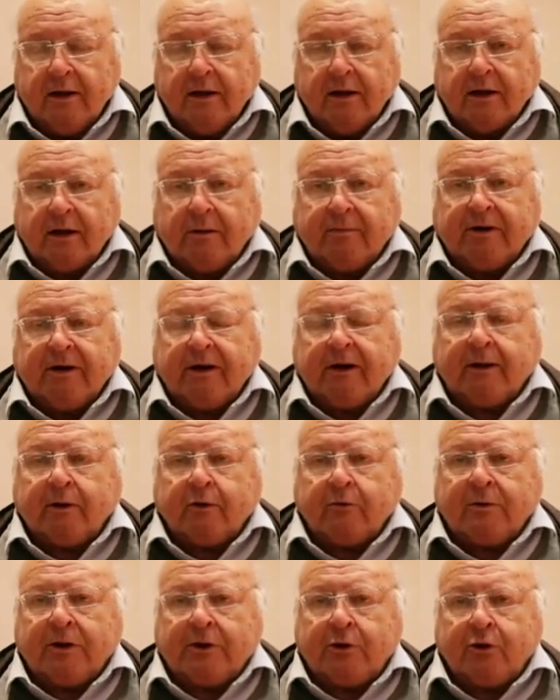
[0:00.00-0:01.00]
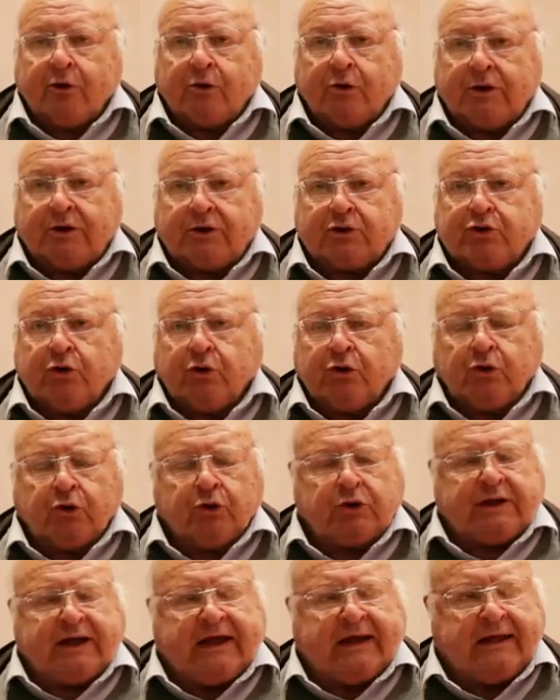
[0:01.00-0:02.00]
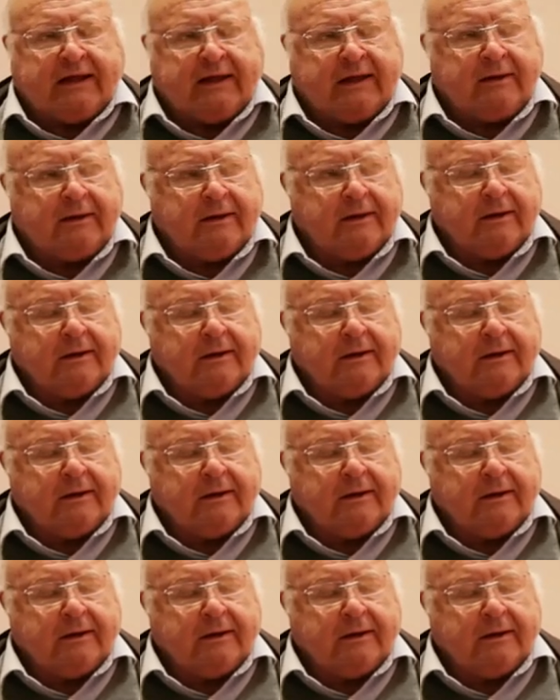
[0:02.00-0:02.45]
Gabriele Romagnoli, sono dei,